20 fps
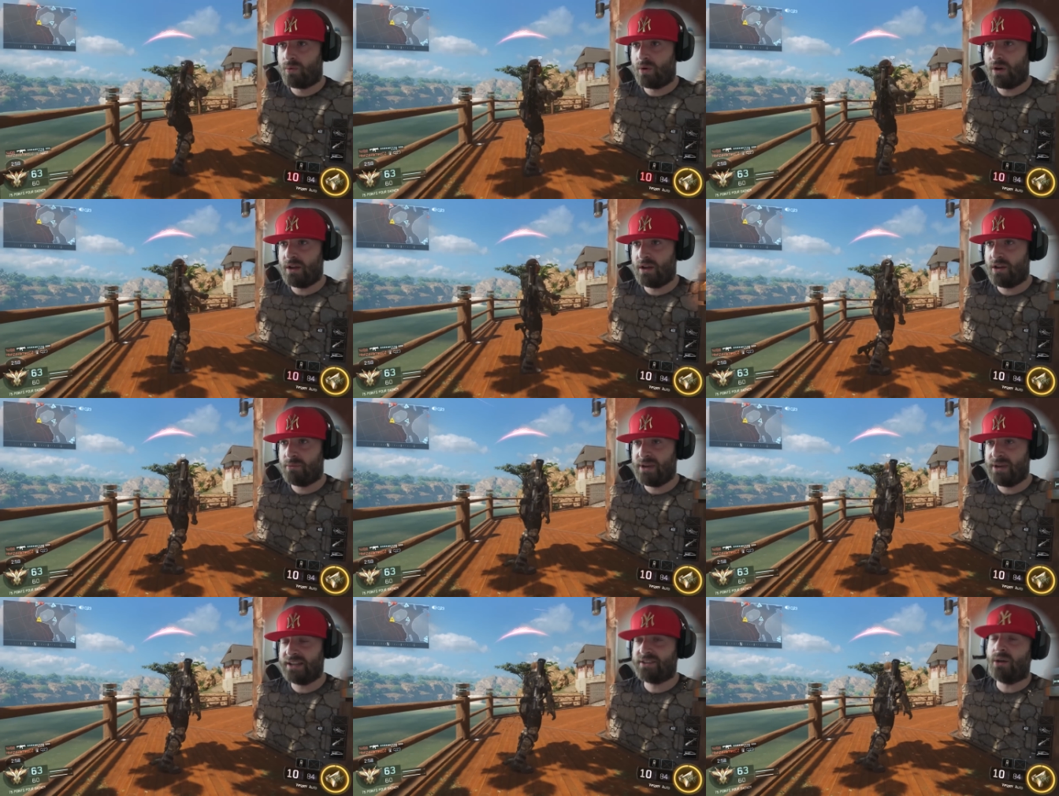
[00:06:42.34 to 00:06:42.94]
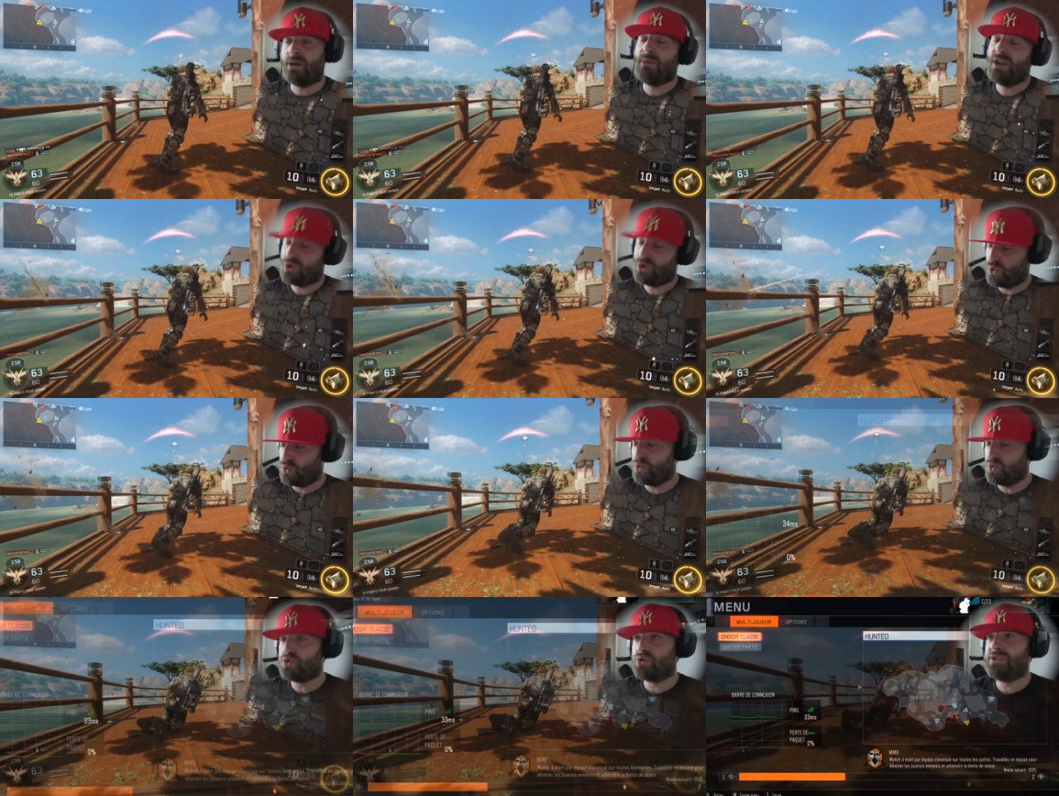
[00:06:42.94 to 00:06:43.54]
Ah non mais attends, mais je
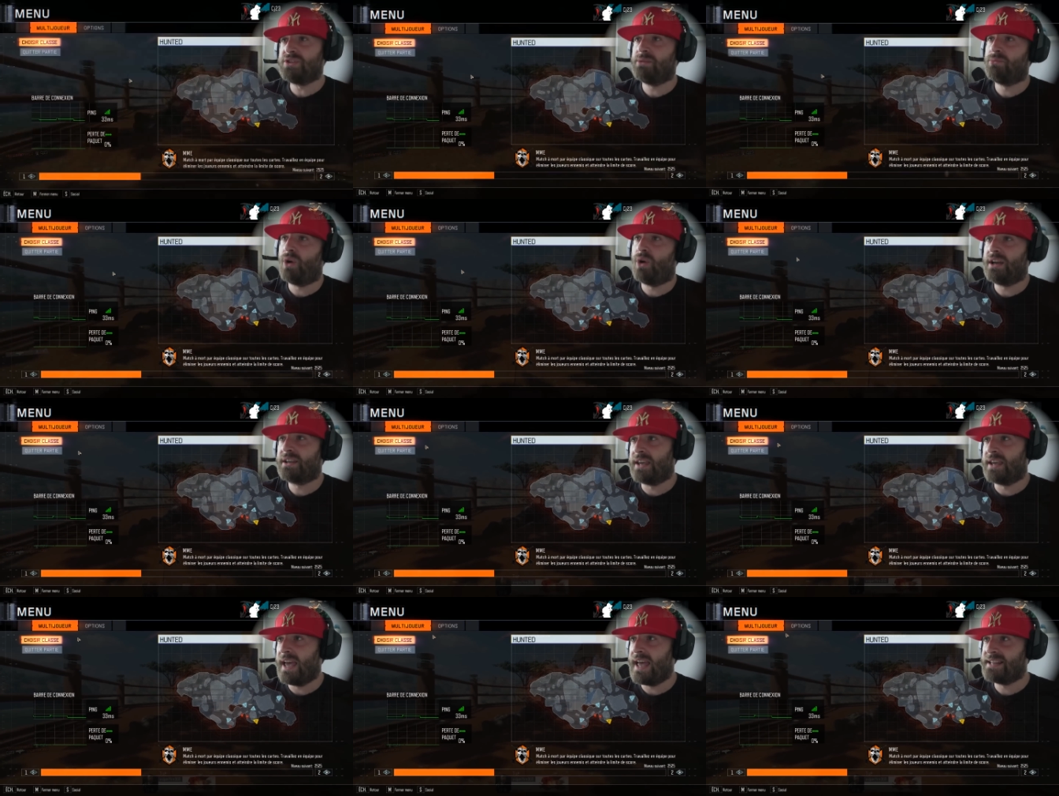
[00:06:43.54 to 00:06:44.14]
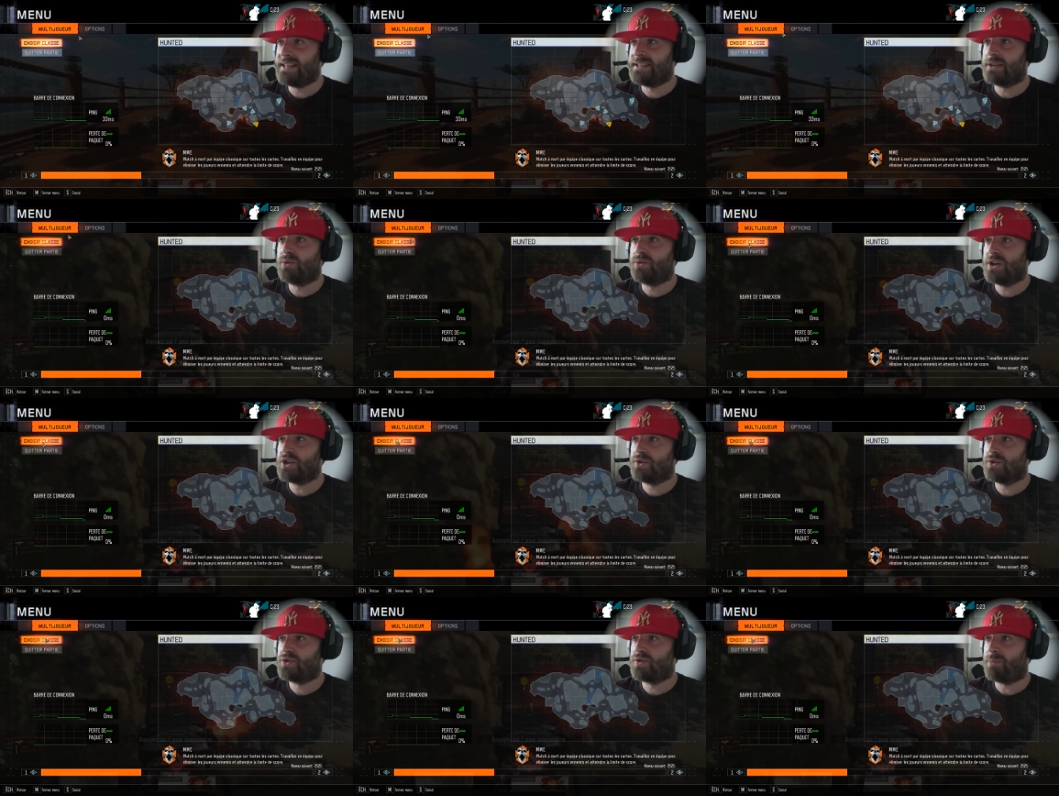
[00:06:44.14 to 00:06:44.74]
touche aussi. Bon ok, eh, tu sais quoi,
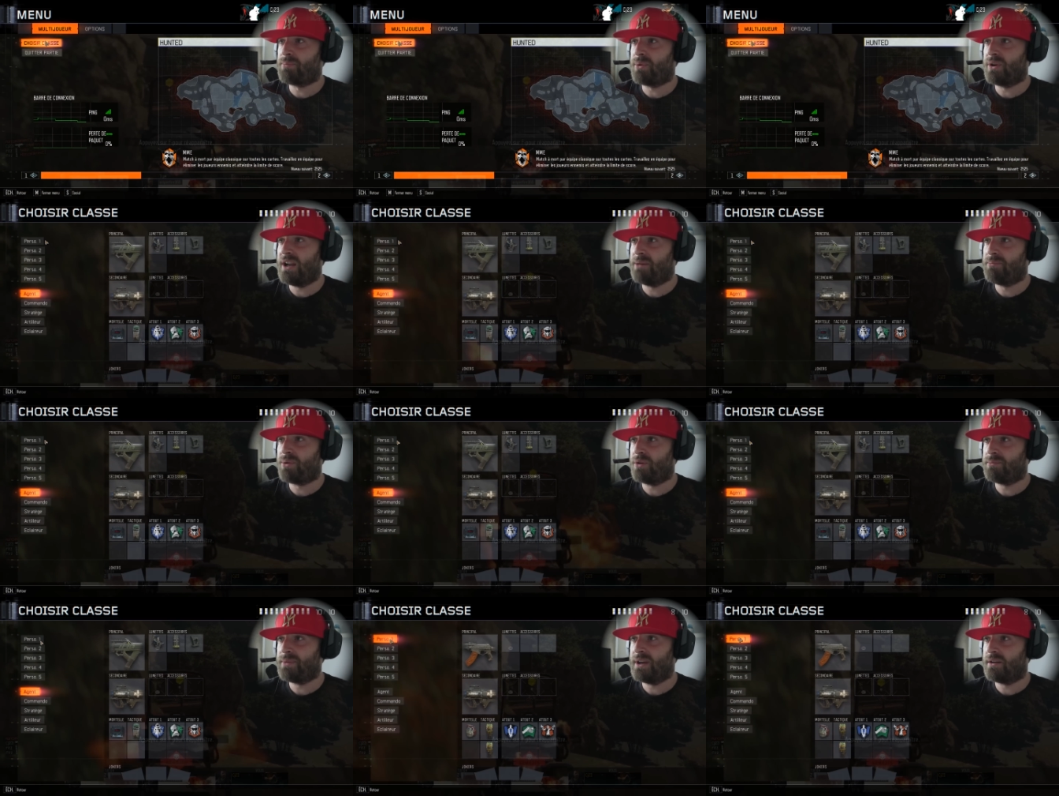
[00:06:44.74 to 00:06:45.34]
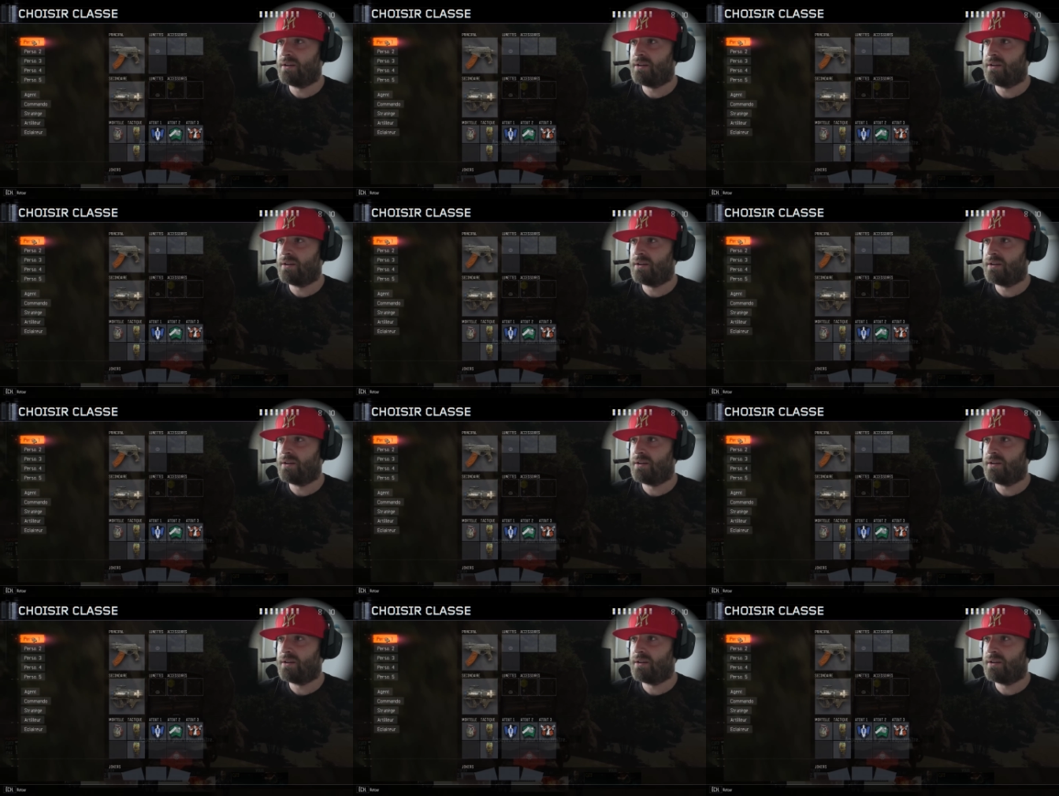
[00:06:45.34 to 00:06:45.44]
je vais reprendre la première,